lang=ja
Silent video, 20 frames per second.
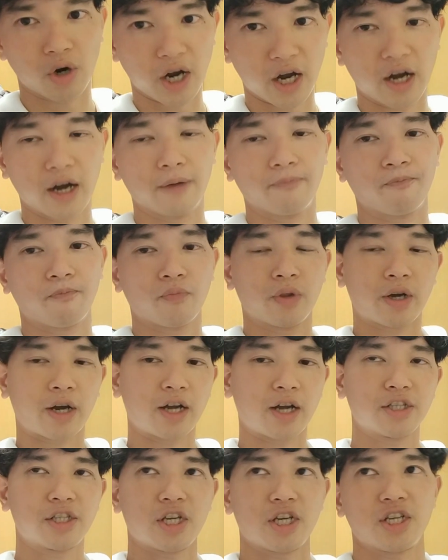が
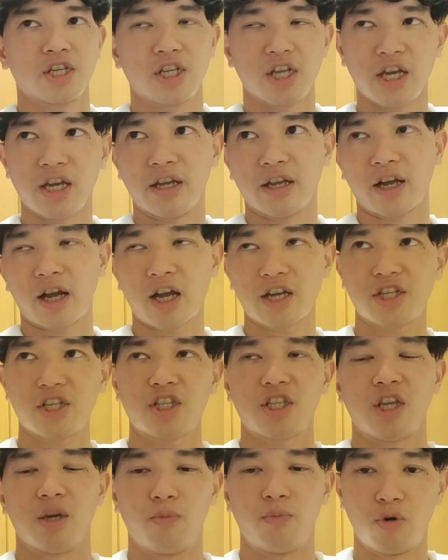完成して走っ
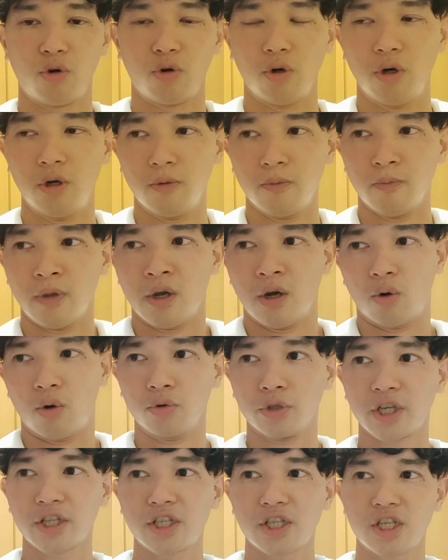ても
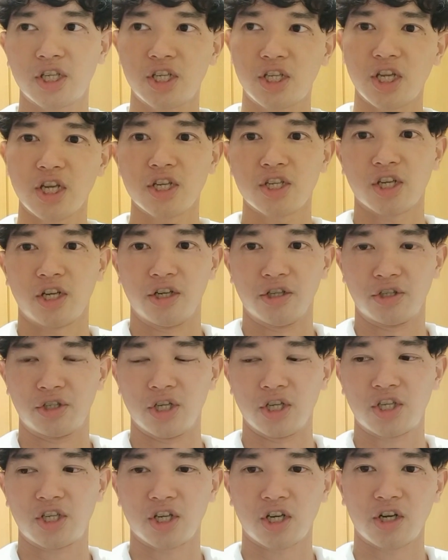同じ自転車にす
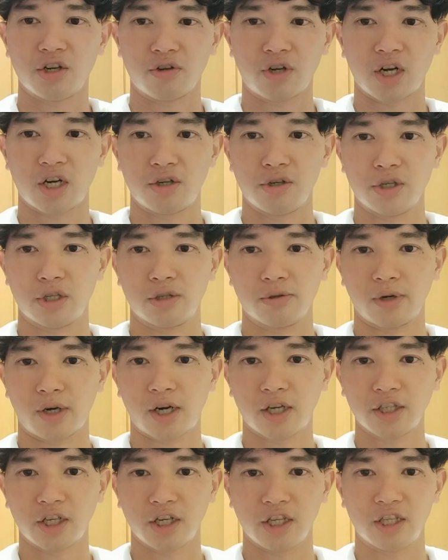れ違える確率は
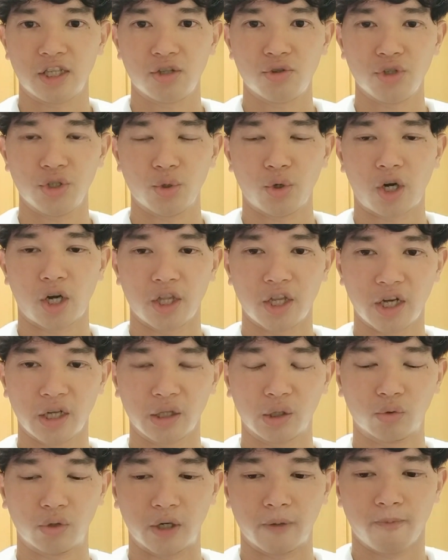かなり低いのかな
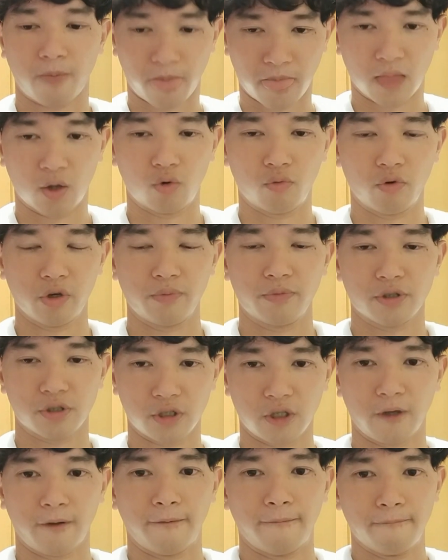と思います
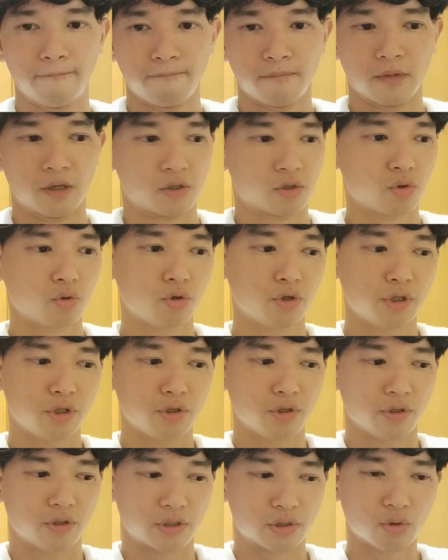ね。そう
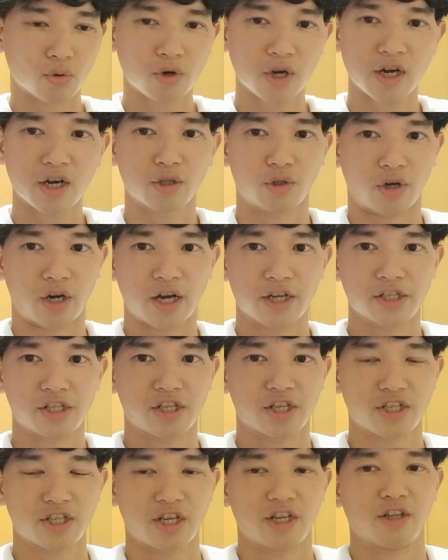いう、そう考えると完成
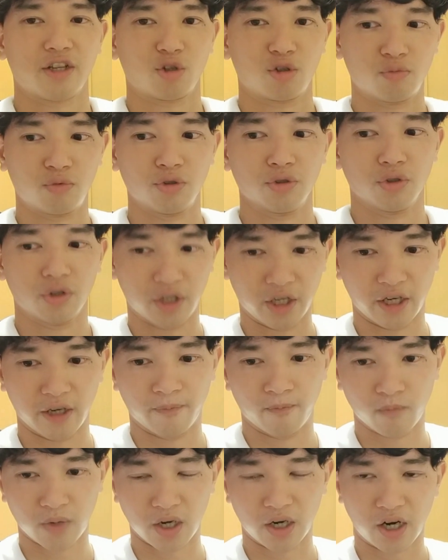させたいなと思うので、
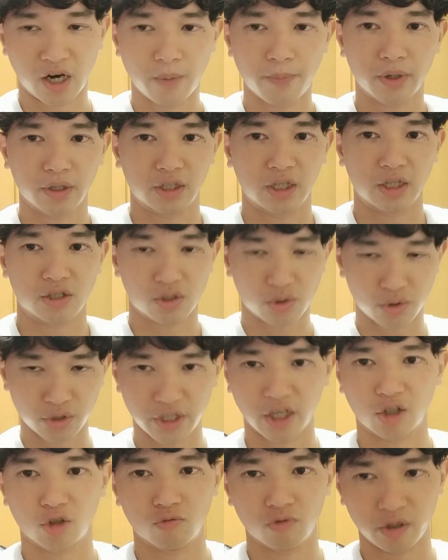まあ頑張って作り
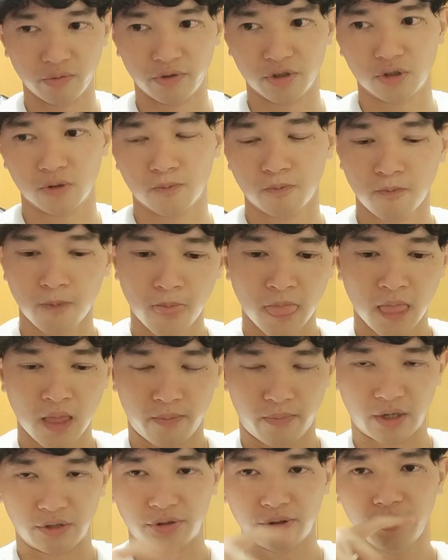たいと思います。
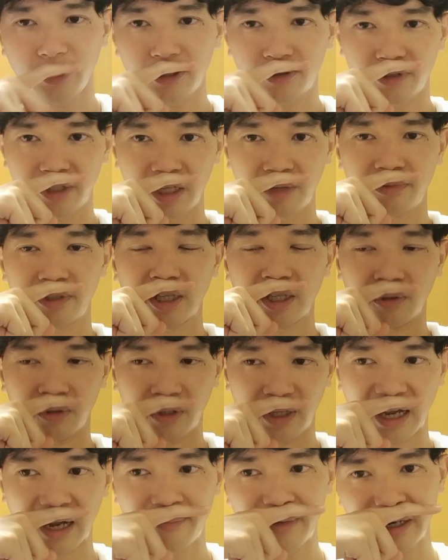まあ、古いフレームなの
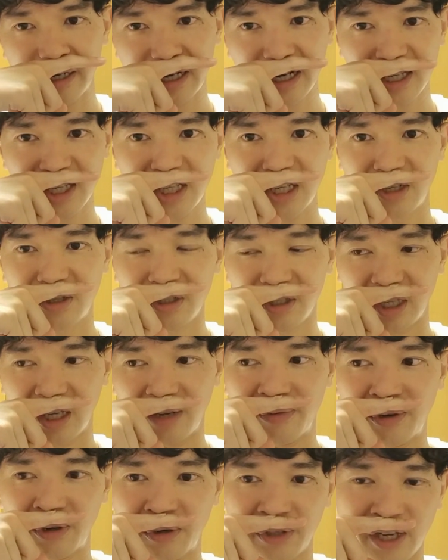で、あまりガチで組んで
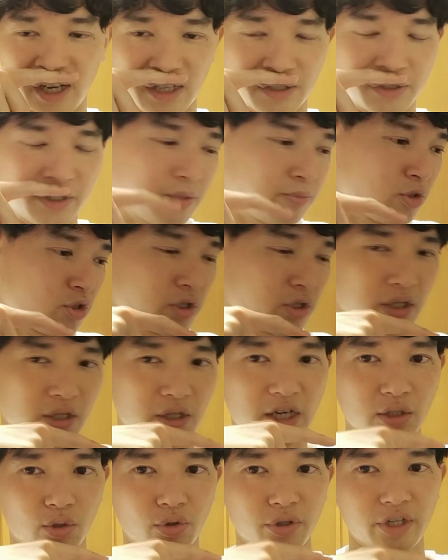も、なんかフレーム
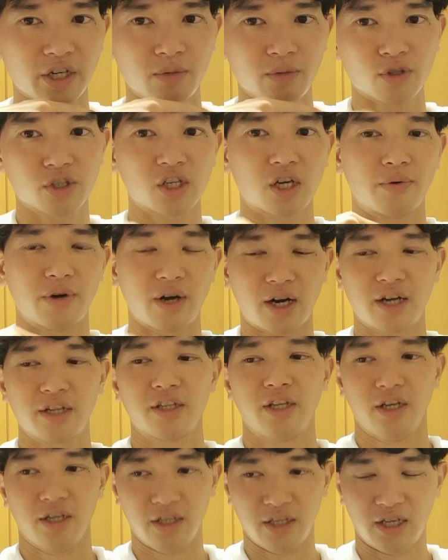がどれくらい持つかわかん
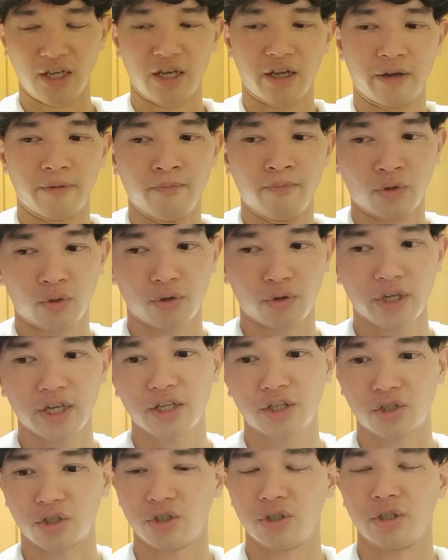ないんで、とりあ
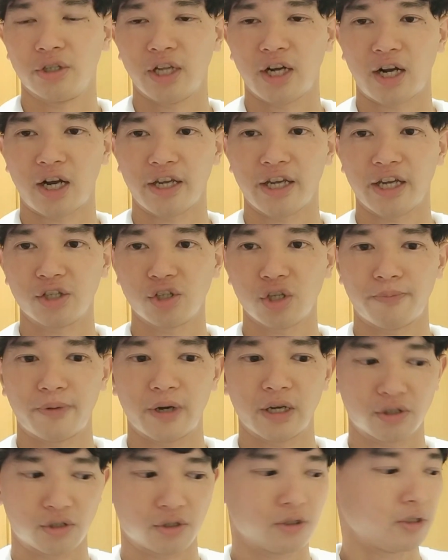えずなんか安い
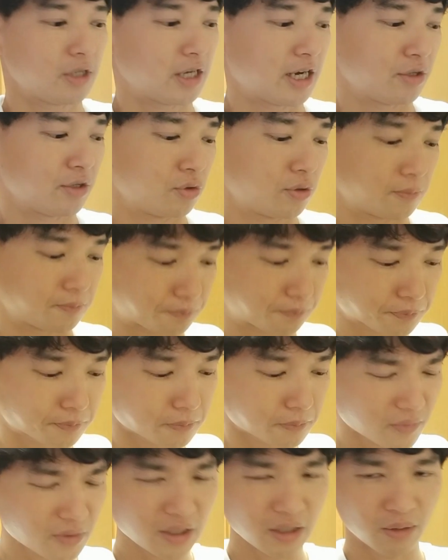パーツ、あの、
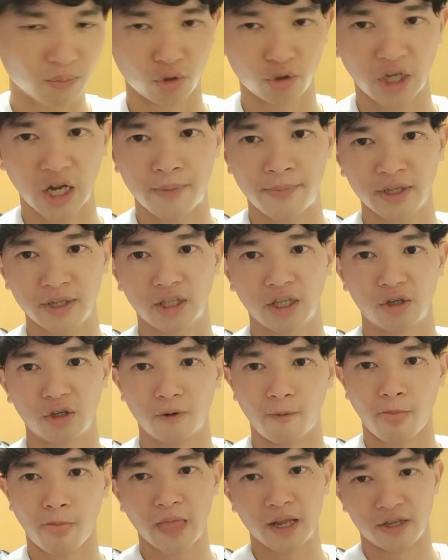僕の余って
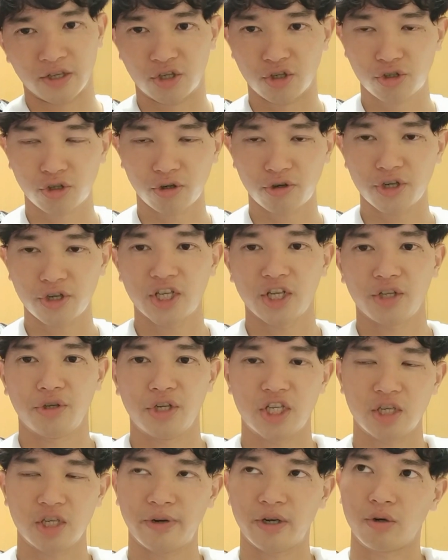る10足時代の
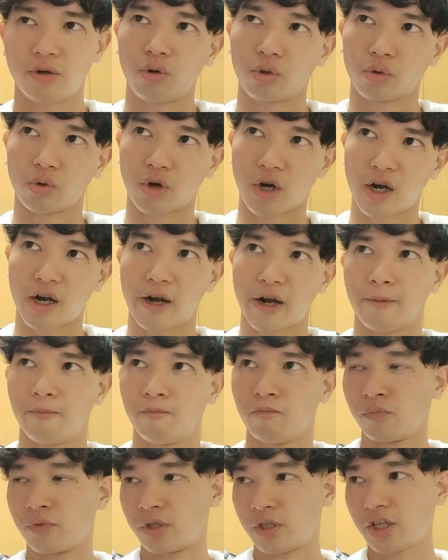105とか、
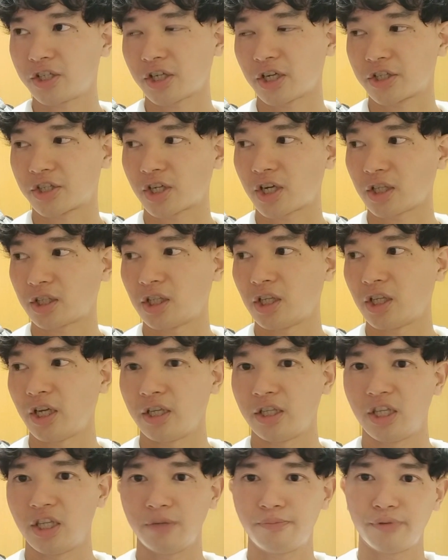なぜか使ってな
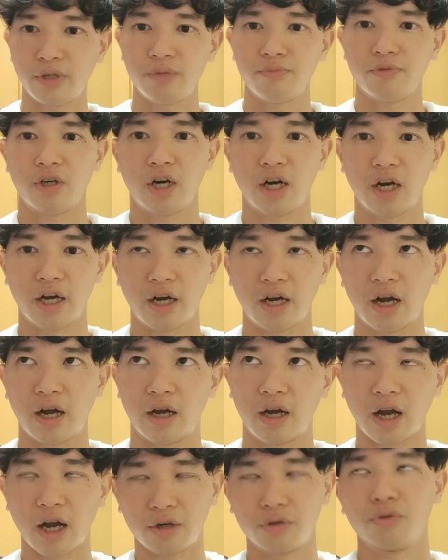いディープリムが
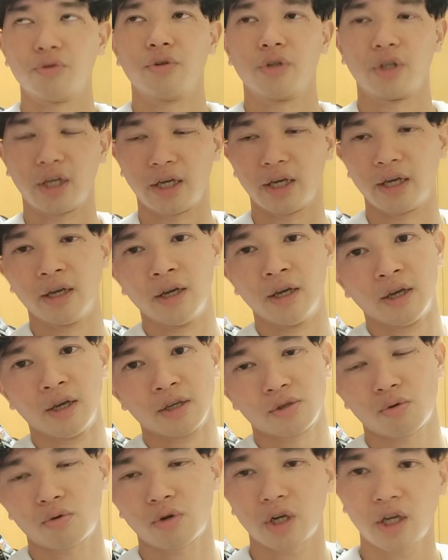あるので、
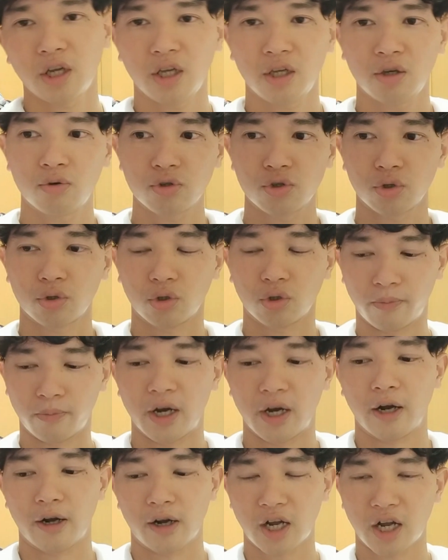そこら辺をちょっと
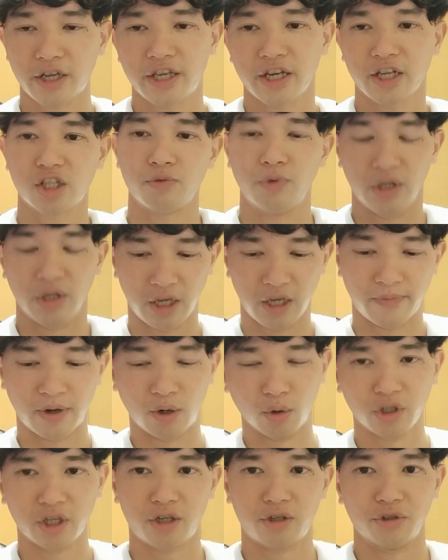まあかき集めて、まあ
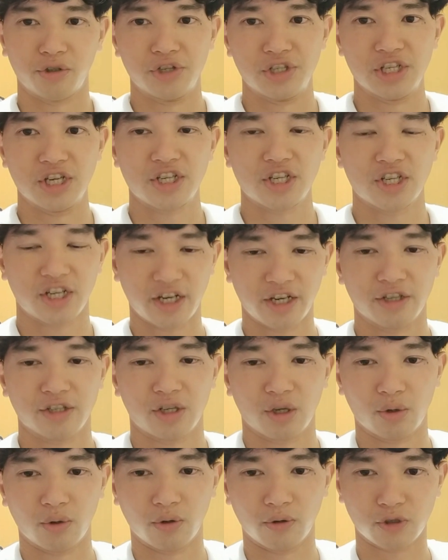小野田君の自転車じゃないです
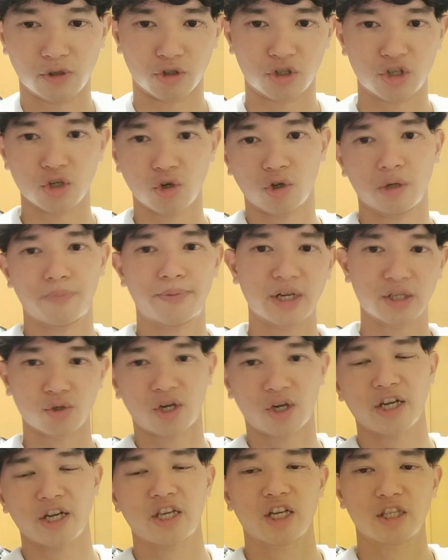けど、ちょっと中古のパーツを
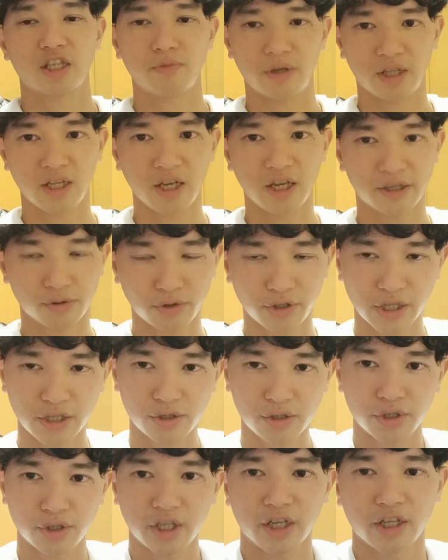かき集めて、それで
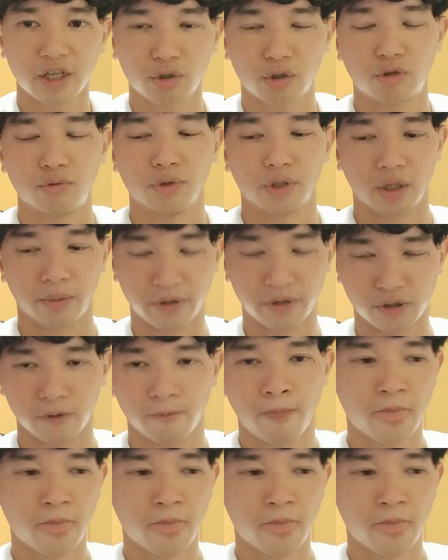作りたいなと思ってます。